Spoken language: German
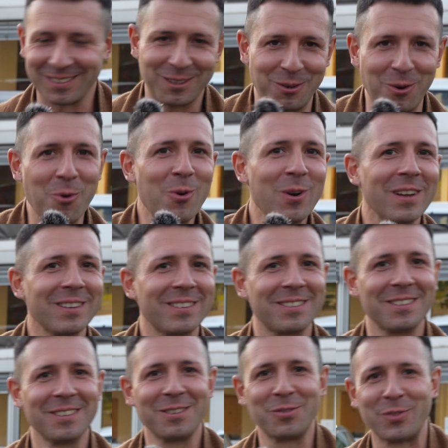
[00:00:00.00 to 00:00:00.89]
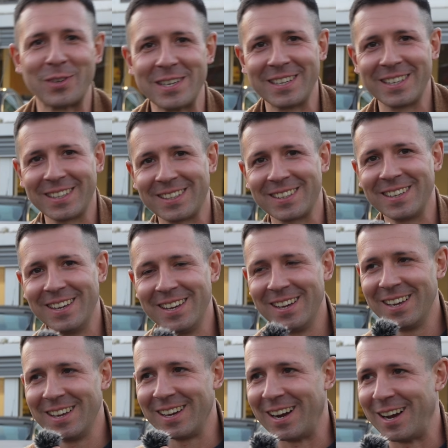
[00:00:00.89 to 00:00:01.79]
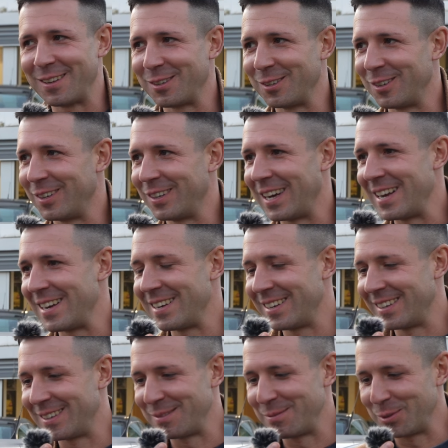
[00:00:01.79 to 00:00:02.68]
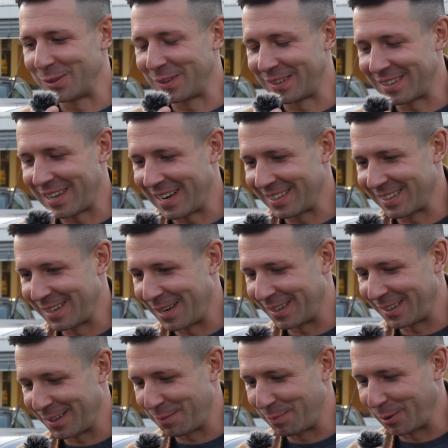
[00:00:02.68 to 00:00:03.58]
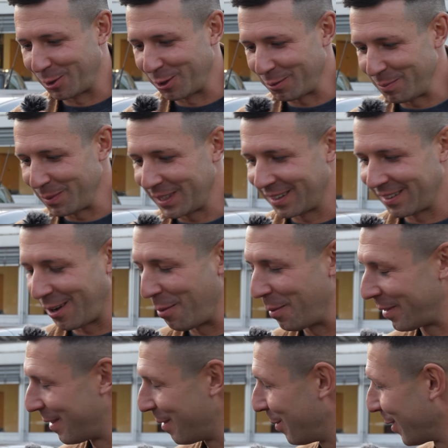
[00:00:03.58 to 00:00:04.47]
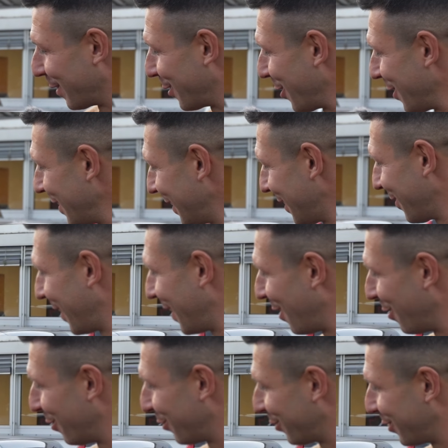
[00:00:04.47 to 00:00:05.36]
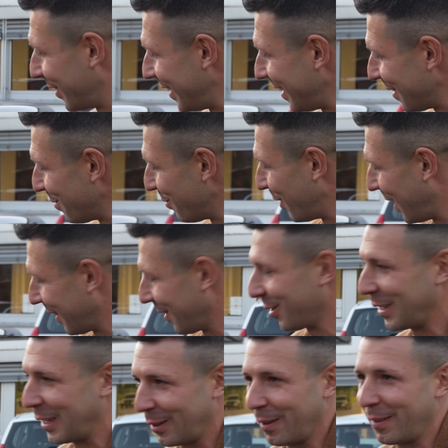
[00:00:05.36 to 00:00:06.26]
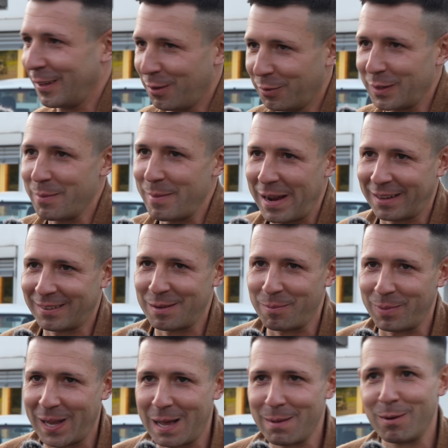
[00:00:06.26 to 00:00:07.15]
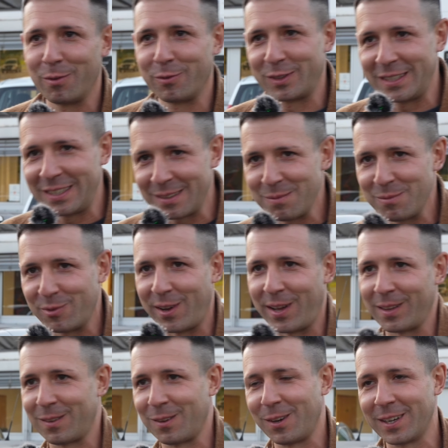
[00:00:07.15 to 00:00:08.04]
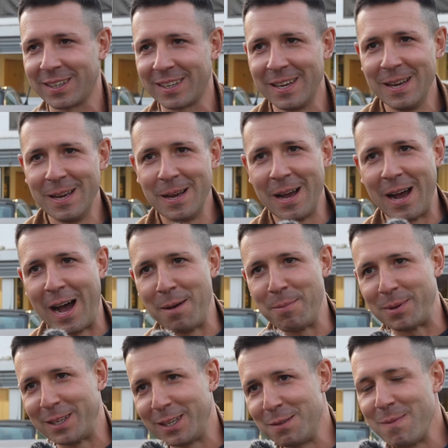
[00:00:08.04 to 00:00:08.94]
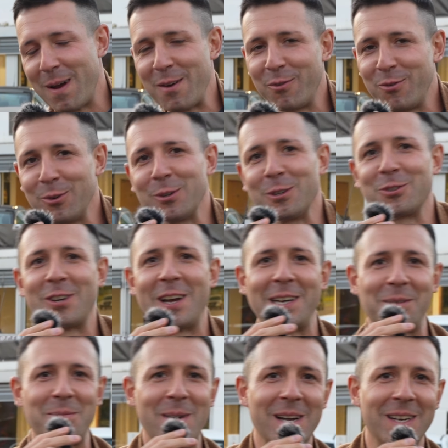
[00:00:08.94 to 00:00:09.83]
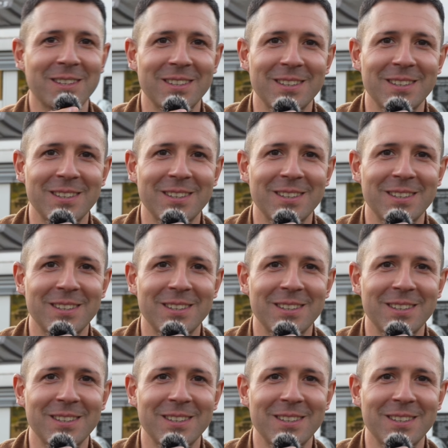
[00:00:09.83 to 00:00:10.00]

Cooles, finde ich. Also an, muss ich sagen, da, das berührt mich jetzt auch ein bisschen persönlich, weil auf diesem Fahrzeug, also nicht auf dem Exemplar, aber auf diesem Fahrzeug habe ich meinen Führerschein gemacht.